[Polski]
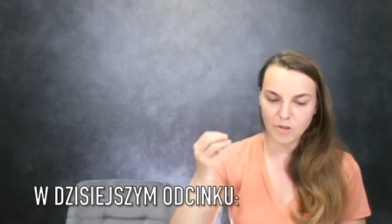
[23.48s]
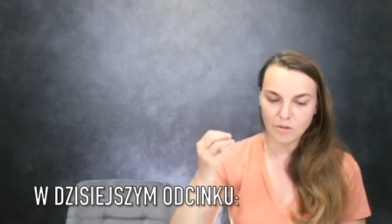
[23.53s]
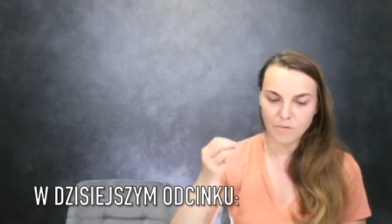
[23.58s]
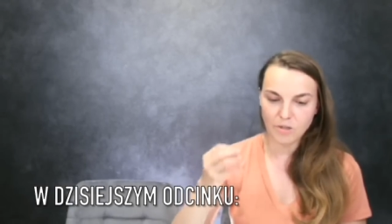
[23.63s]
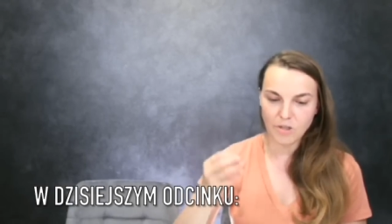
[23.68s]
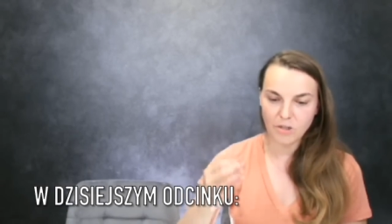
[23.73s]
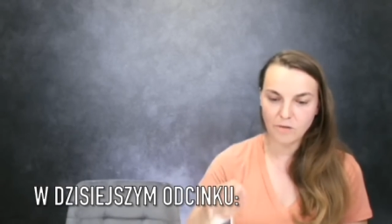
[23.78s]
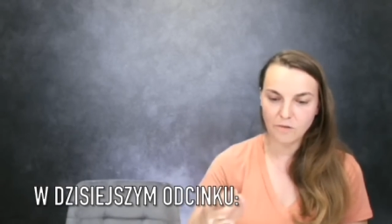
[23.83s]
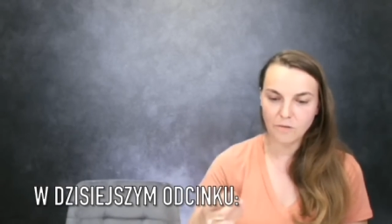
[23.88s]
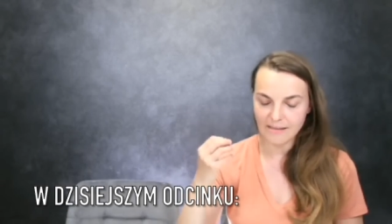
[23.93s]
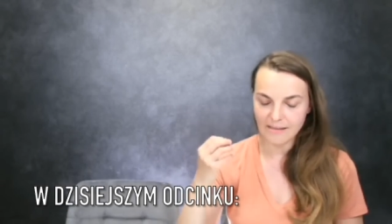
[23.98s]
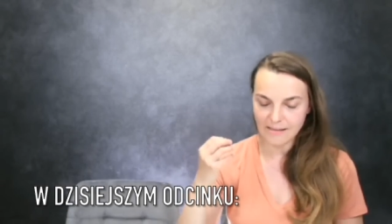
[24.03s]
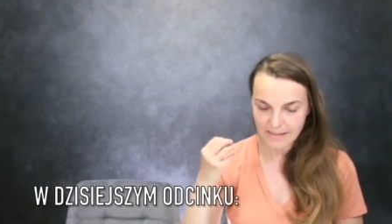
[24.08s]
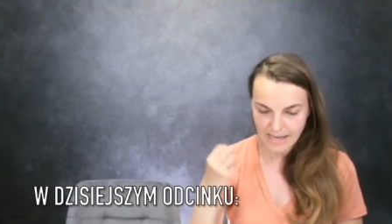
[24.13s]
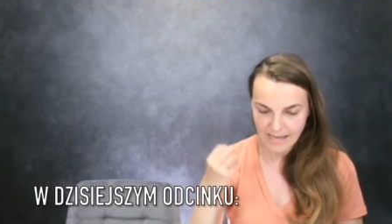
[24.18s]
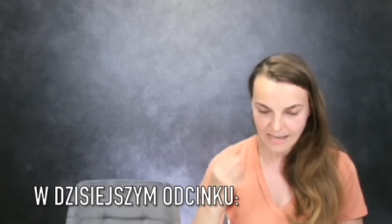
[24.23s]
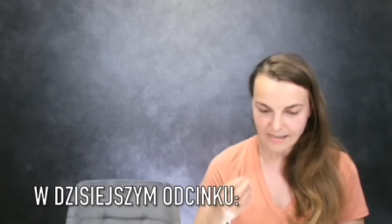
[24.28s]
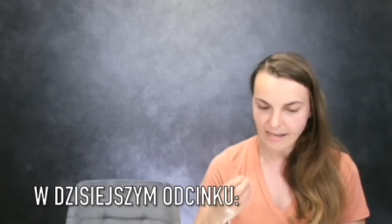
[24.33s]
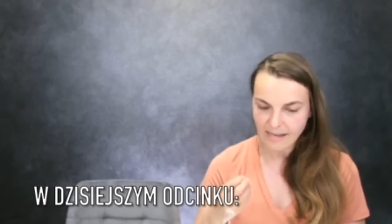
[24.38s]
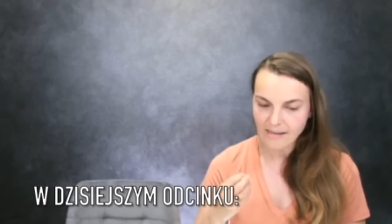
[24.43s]
się
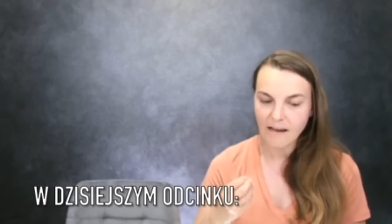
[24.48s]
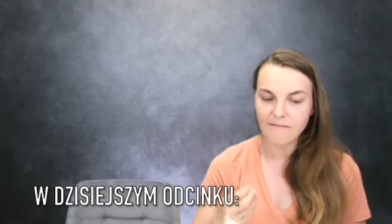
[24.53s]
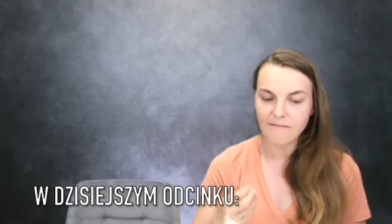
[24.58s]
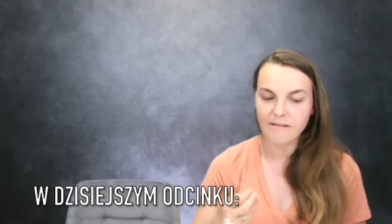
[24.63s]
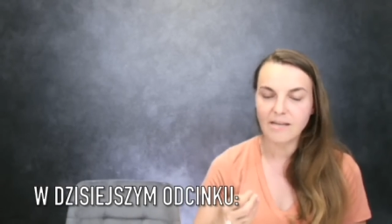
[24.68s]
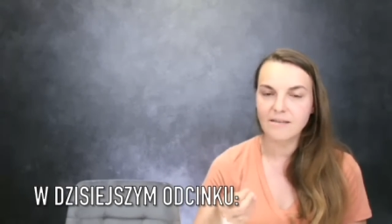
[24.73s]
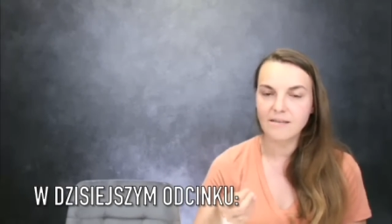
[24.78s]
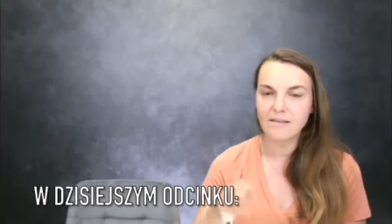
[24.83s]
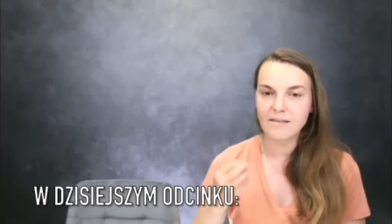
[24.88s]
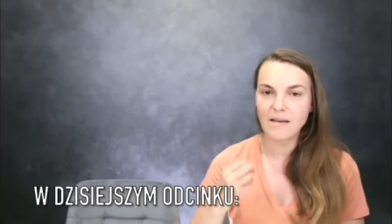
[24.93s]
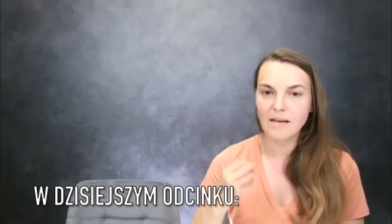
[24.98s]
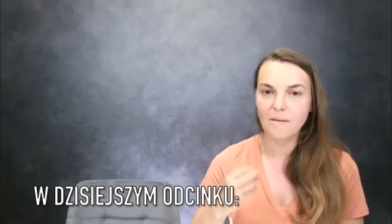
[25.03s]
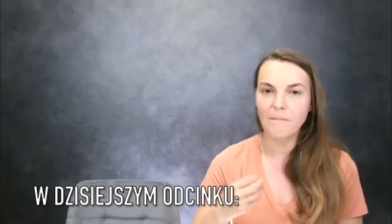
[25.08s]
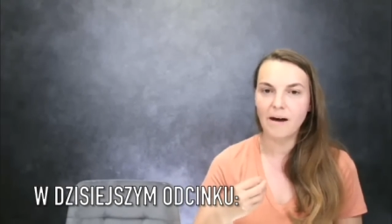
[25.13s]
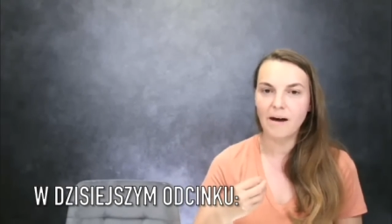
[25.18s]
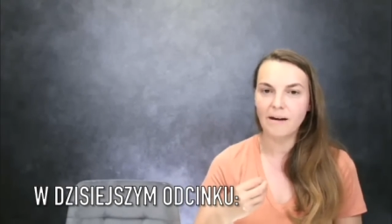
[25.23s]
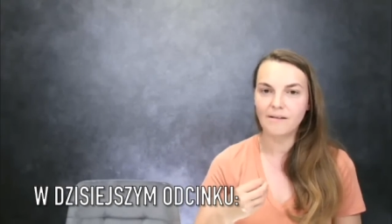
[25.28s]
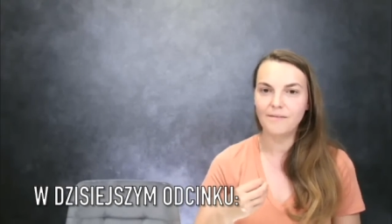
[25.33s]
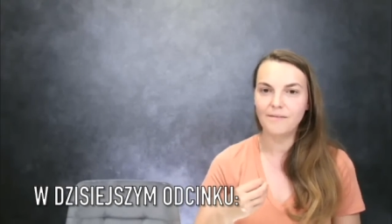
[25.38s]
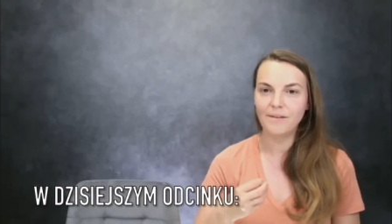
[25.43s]
zastanawiać,
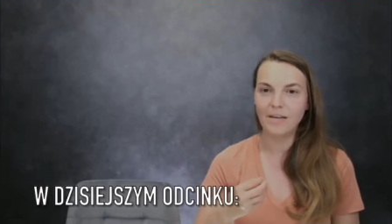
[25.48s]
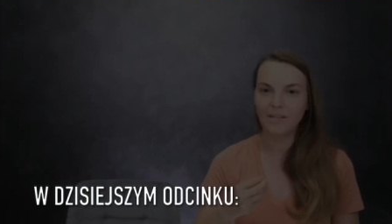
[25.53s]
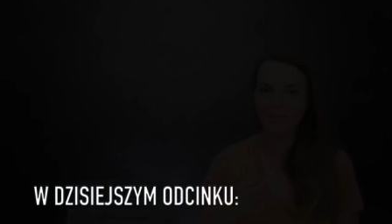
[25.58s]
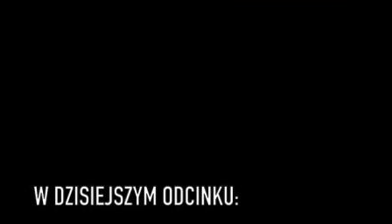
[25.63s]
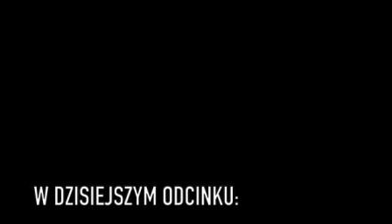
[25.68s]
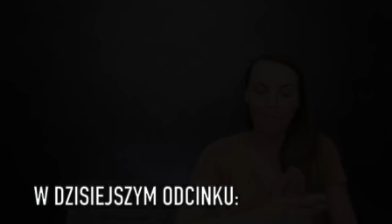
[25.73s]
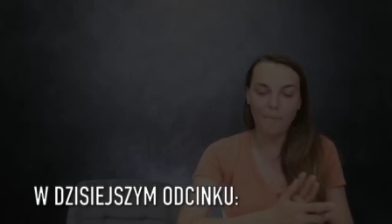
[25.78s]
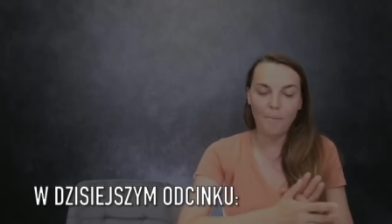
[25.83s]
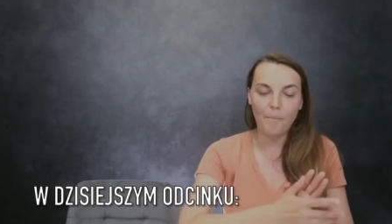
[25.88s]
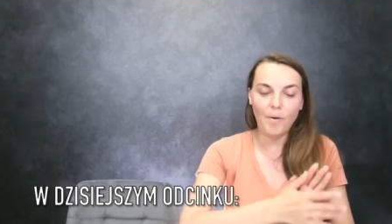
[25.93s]
zamartwiać.